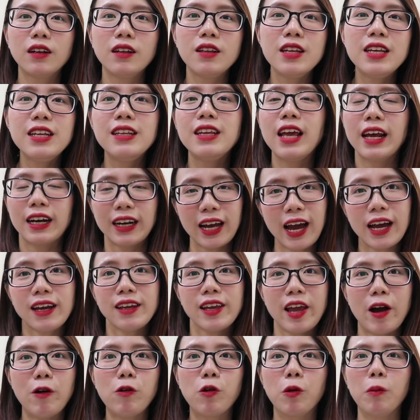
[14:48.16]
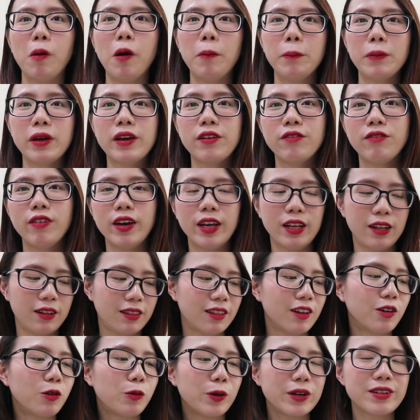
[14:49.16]
nhìn nhận khác nhau của bọn mình về
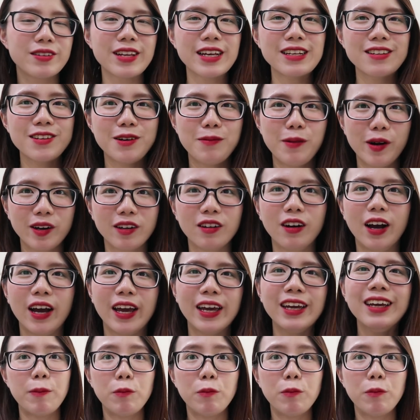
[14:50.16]
từng cuốn sách cho mọi người ấy.